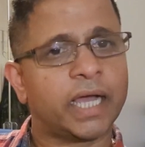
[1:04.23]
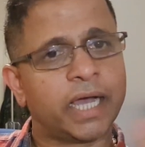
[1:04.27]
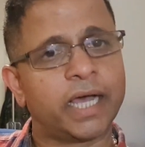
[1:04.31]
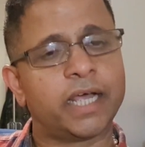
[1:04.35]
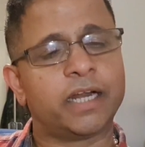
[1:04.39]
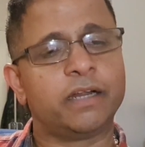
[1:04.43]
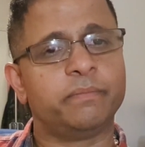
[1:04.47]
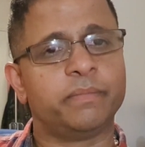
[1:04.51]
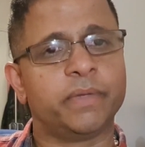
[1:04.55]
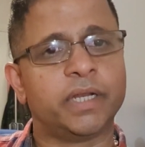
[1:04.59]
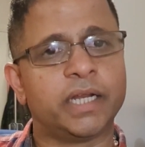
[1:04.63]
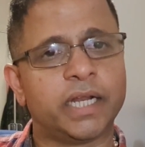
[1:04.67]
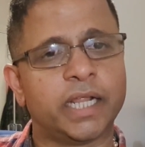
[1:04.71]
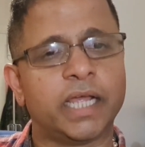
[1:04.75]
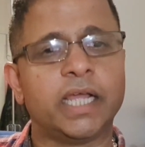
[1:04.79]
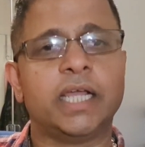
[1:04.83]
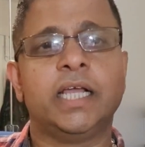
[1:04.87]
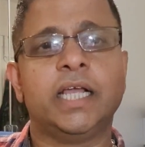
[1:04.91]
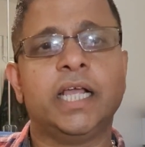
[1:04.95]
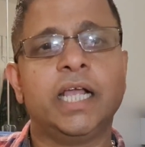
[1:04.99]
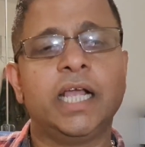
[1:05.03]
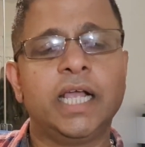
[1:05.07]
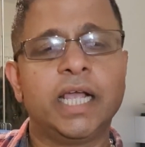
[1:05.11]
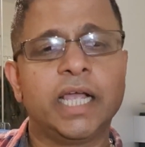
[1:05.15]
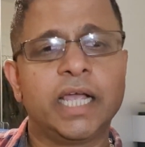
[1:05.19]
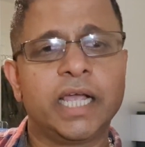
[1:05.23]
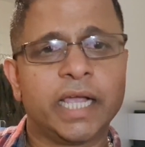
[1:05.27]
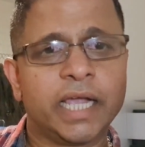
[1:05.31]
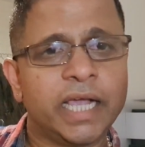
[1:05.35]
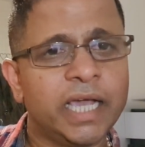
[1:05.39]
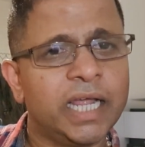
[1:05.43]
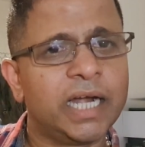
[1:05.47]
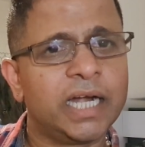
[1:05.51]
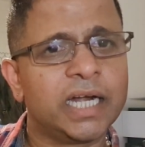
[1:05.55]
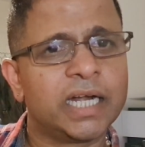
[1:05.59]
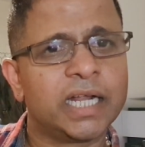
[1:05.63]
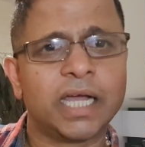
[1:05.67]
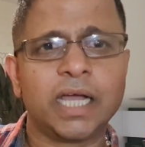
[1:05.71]
யாரும் இல்லை
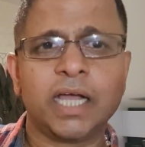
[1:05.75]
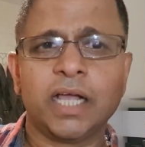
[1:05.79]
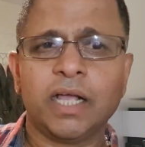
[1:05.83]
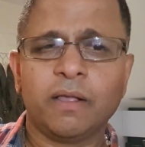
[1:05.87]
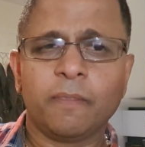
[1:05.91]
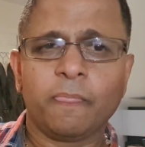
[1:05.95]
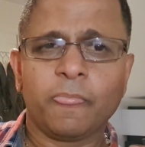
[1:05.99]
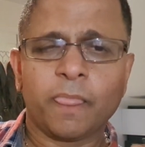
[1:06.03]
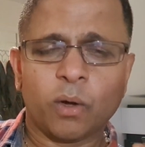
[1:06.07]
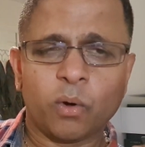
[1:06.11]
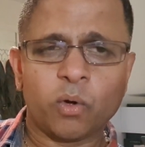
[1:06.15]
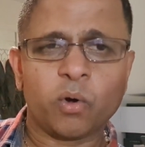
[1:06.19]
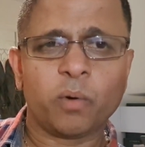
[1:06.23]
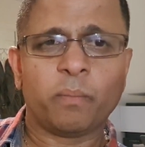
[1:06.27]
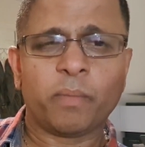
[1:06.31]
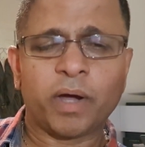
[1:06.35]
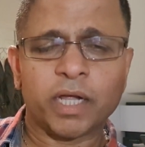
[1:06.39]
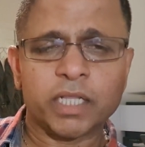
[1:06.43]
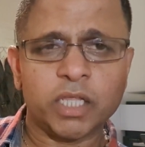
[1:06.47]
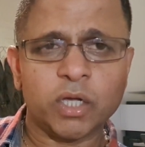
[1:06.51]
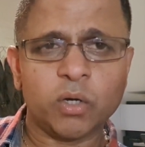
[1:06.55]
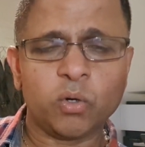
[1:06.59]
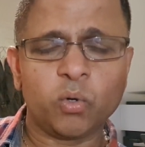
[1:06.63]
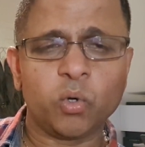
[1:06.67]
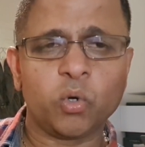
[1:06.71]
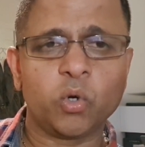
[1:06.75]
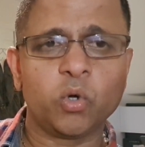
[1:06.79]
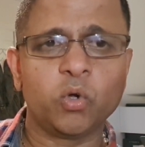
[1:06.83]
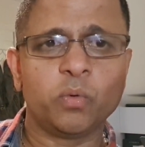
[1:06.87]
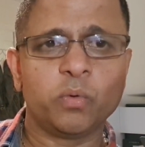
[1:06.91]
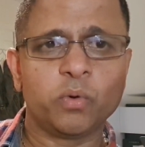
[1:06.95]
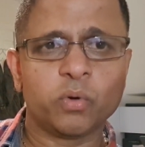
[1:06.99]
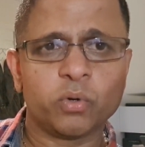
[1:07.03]
ஏனென்றால் ஒரு மத குரு